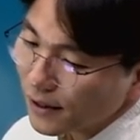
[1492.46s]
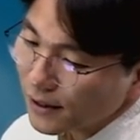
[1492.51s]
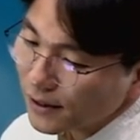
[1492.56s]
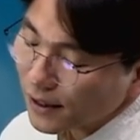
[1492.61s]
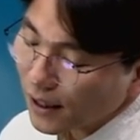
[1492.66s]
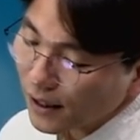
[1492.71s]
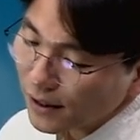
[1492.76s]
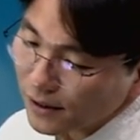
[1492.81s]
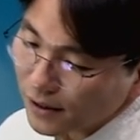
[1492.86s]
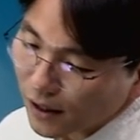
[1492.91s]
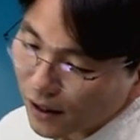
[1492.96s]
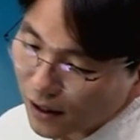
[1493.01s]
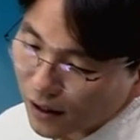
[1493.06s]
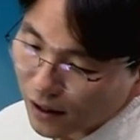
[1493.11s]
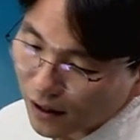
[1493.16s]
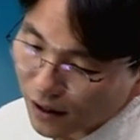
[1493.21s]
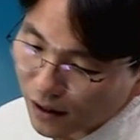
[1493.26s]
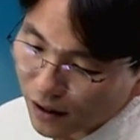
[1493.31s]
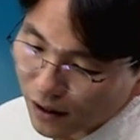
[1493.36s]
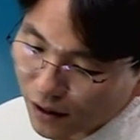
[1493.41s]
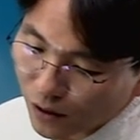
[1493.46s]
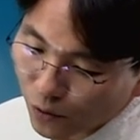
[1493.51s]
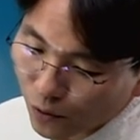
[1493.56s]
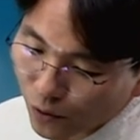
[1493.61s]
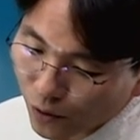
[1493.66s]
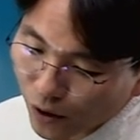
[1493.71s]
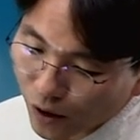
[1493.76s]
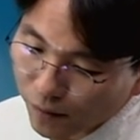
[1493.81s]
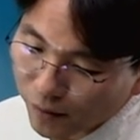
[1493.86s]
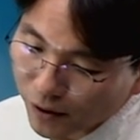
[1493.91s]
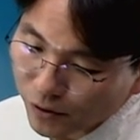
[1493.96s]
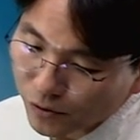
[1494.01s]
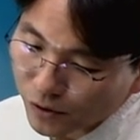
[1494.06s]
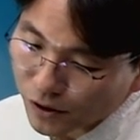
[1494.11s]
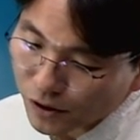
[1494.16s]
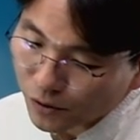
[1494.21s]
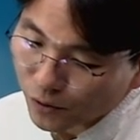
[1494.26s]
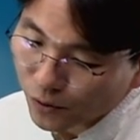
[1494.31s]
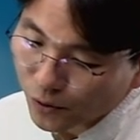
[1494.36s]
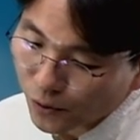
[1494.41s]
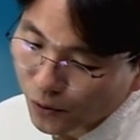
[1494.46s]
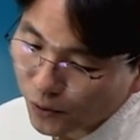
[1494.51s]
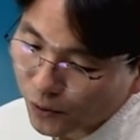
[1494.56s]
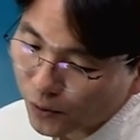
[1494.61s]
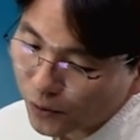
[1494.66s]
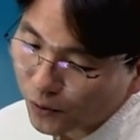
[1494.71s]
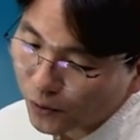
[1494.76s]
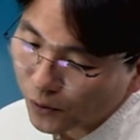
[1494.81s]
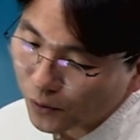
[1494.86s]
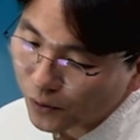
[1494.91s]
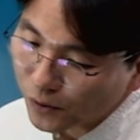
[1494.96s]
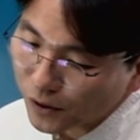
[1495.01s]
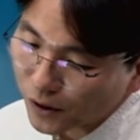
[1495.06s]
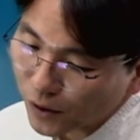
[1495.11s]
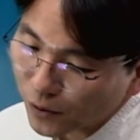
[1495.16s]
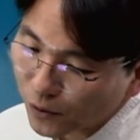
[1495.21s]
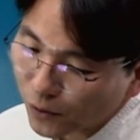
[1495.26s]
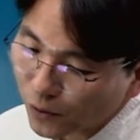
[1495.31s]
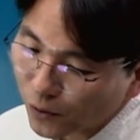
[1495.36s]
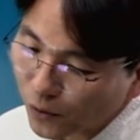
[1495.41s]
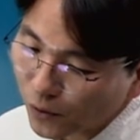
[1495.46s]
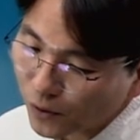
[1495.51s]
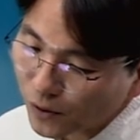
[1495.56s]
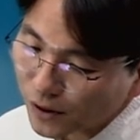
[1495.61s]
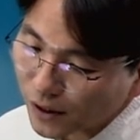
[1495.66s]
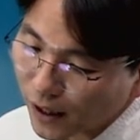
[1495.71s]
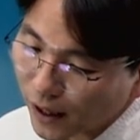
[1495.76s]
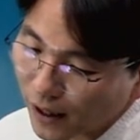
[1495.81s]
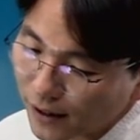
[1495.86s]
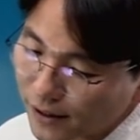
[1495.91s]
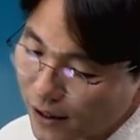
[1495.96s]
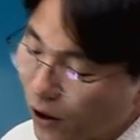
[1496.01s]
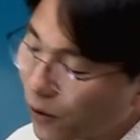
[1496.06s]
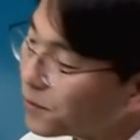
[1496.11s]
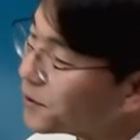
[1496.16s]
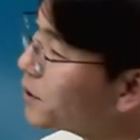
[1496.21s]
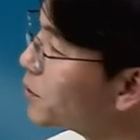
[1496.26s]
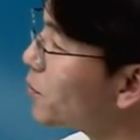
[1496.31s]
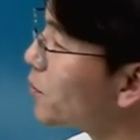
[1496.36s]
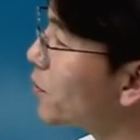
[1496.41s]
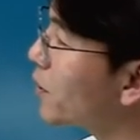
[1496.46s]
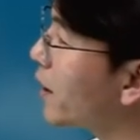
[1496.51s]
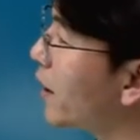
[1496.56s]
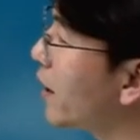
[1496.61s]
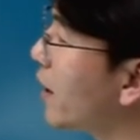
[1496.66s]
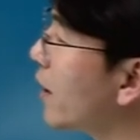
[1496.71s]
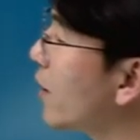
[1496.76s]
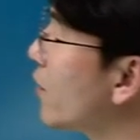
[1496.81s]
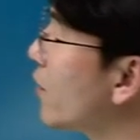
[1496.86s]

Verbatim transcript: 자 이제 그렇게 봐두시고요. 그리고 이제 계좌 없이 이렇게